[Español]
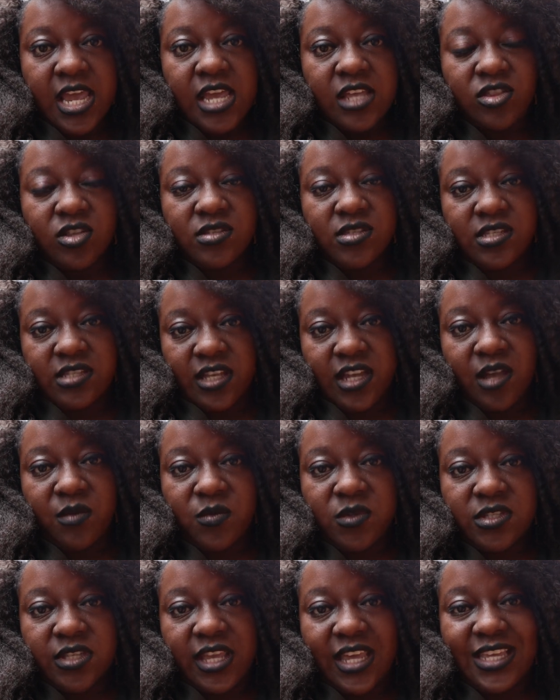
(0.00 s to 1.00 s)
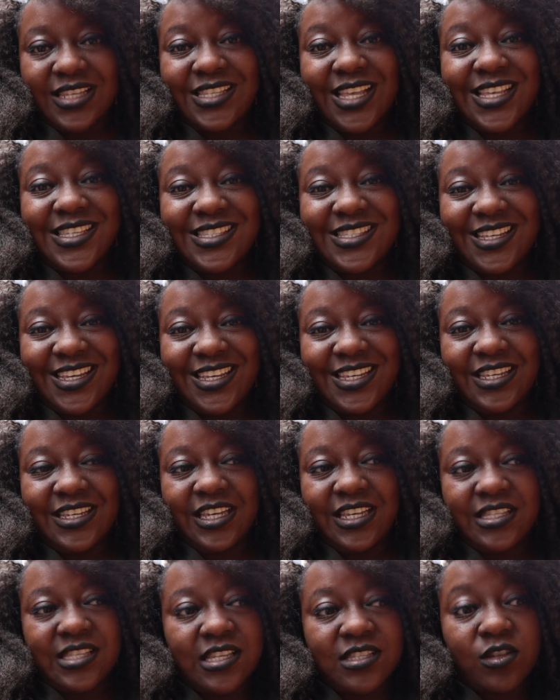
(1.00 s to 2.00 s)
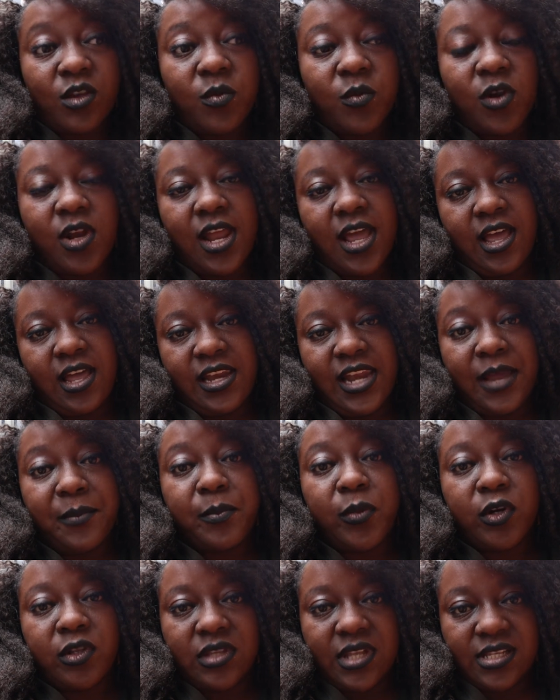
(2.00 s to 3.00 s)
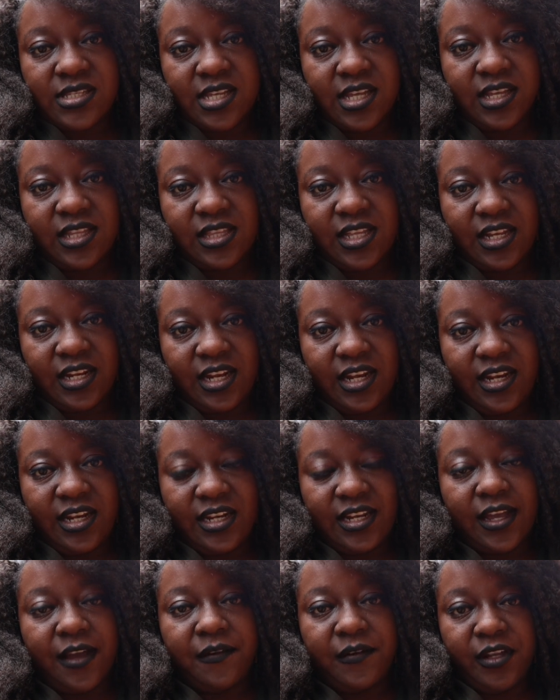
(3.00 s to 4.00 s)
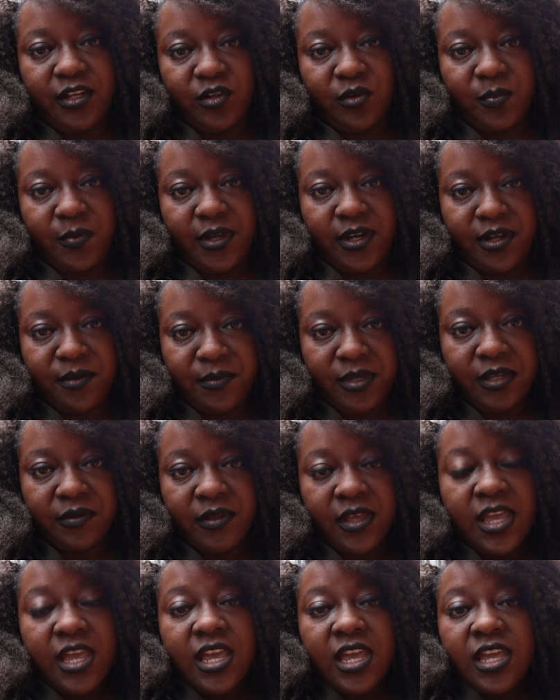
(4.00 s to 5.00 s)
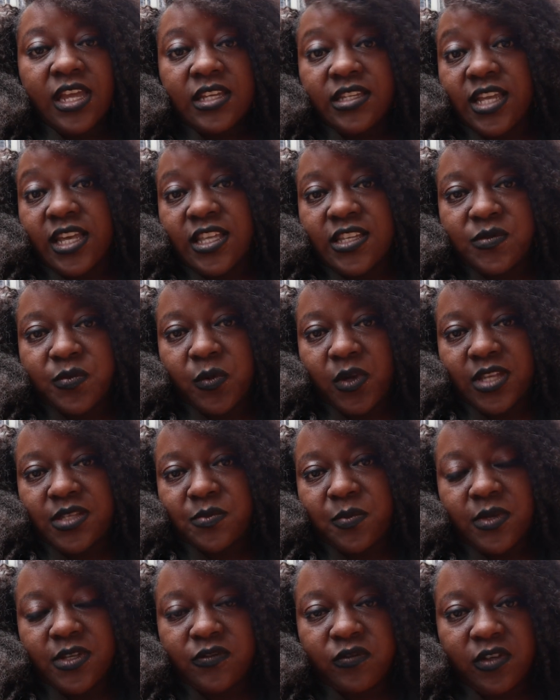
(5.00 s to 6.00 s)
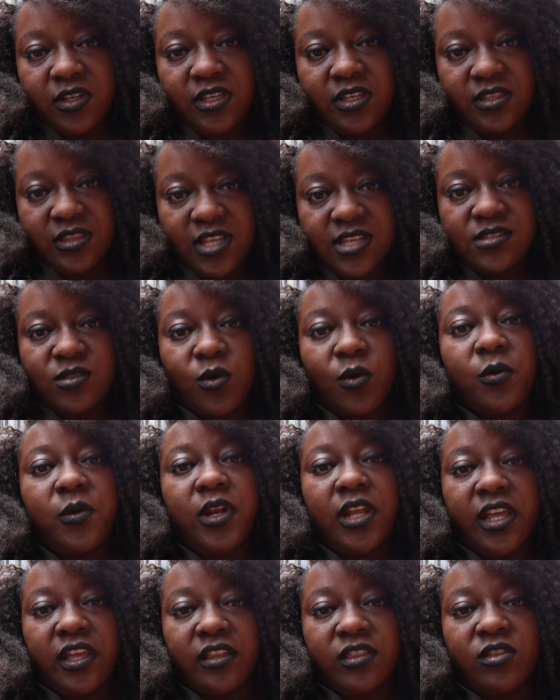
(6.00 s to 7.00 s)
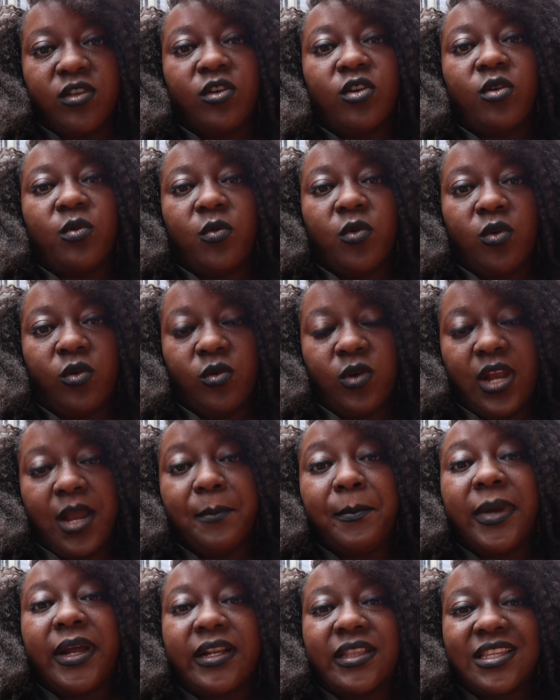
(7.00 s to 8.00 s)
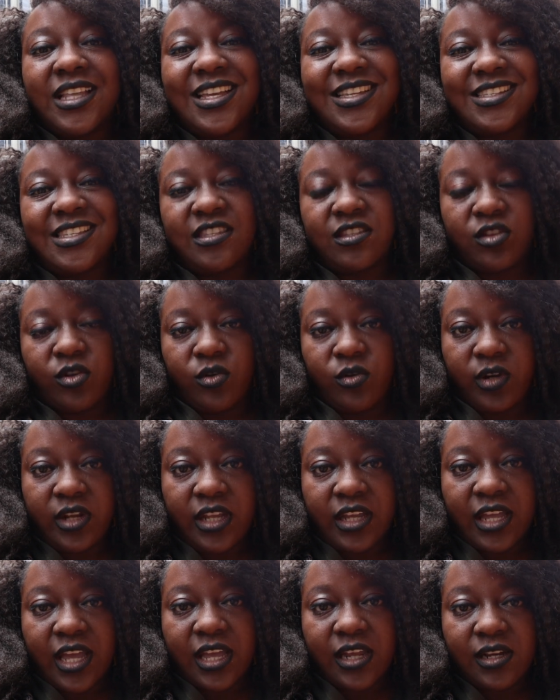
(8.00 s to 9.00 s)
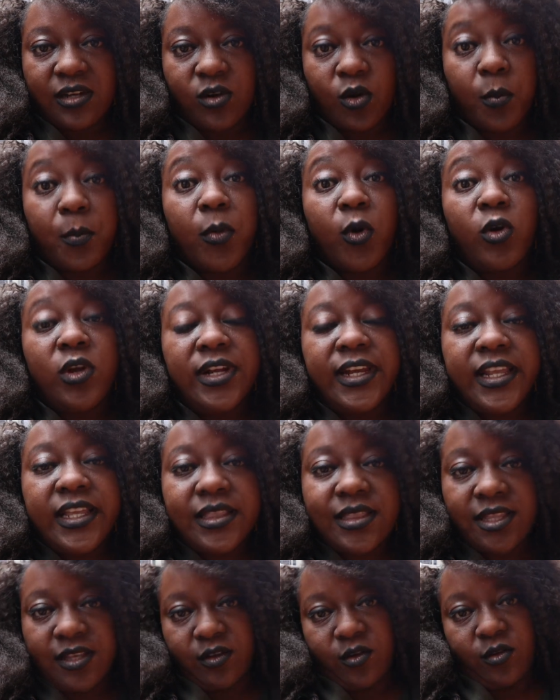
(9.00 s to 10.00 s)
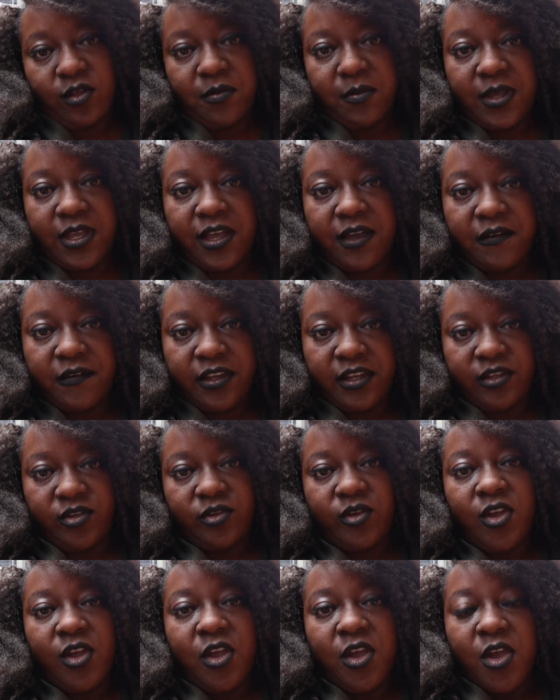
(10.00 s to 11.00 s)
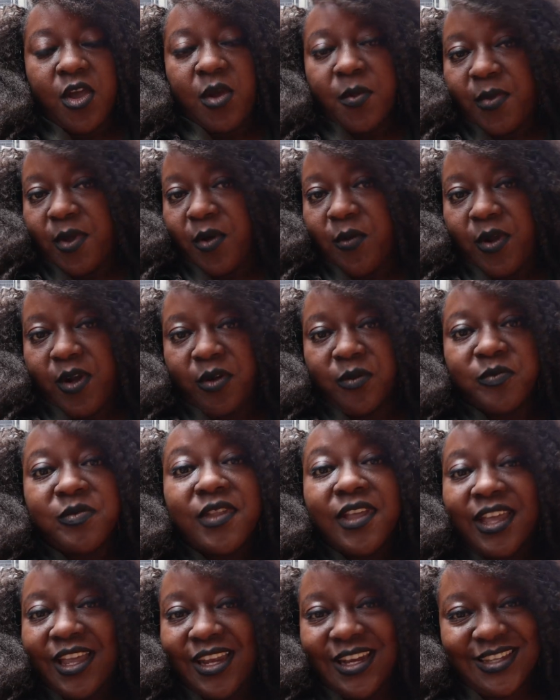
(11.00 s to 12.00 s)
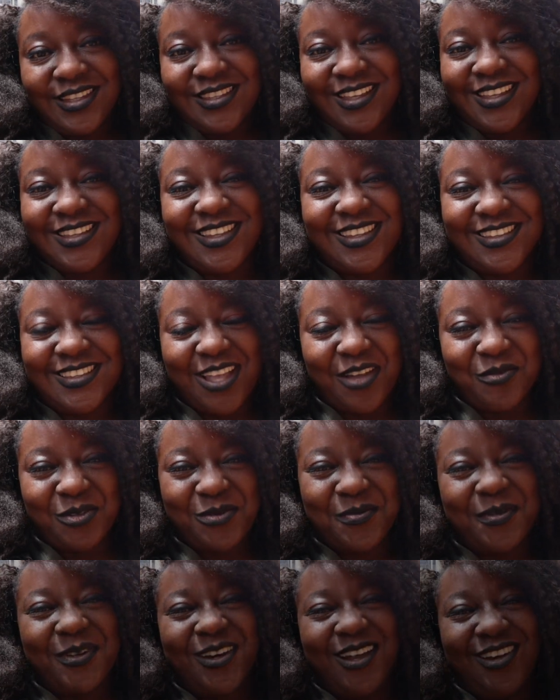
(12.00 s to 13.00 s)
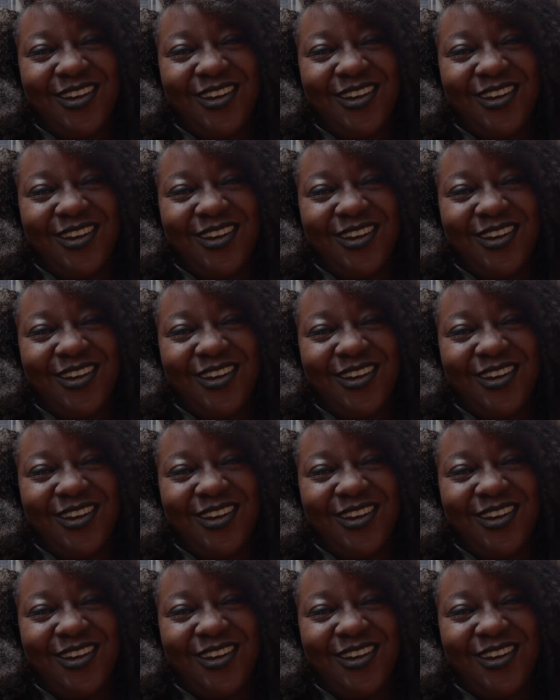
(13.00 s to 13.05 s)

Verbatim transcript: Entonces digamos que esas esa es como la, la, importancia que tiene el cabello para mí. Ya después pues fui descubriendo como la parte histórica, lo político de mi cabello. Pero bueno, en estas estamos por